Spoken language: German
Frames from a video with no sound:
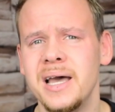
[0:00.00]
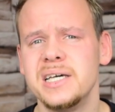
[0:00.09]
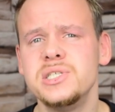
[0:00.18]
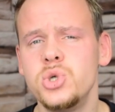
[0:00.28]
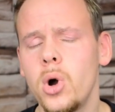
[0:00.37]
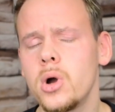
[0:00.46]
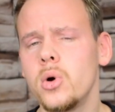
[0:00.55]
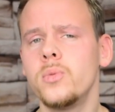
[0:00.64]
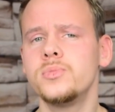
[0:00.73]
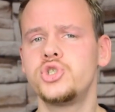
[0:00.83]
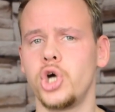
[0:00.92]
Sorge
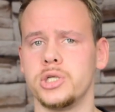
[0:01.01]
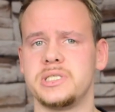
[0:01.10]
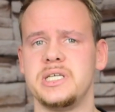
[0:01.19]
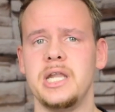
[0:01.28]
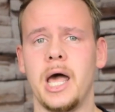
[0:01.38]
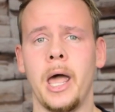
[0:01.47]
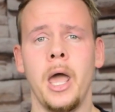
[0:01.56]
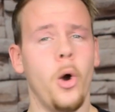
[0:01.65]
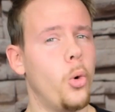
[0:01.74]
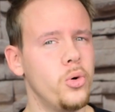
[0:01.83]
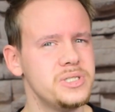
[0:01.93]
um John Cena
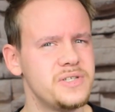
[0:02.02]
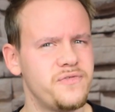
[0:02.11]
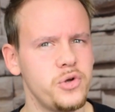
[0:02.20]
und